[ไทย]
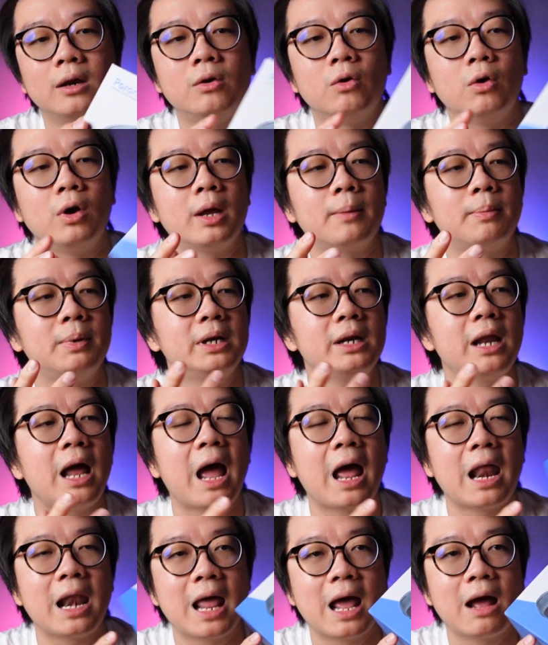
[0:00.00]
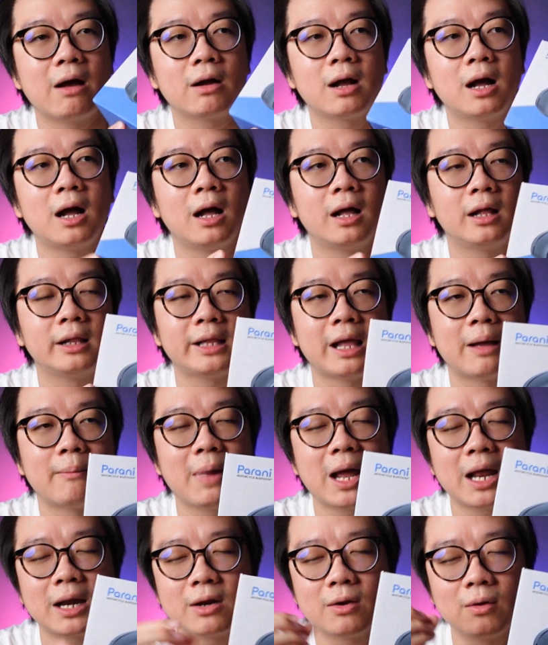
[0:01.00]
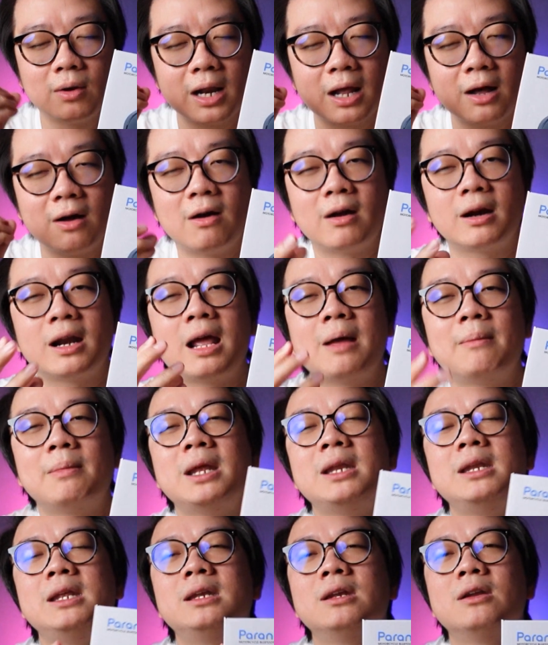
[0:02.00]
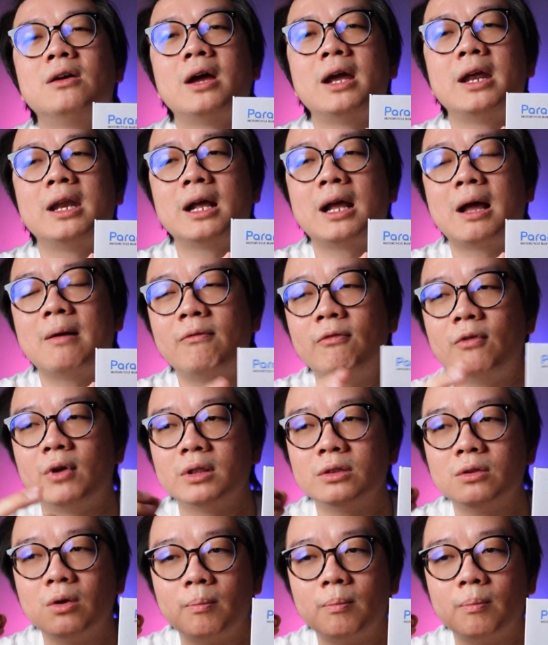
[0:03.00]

โดยพื้นฐานแล้วก็สามารถโดนละอองน้ำได้นิดหน่อยนะครับฝน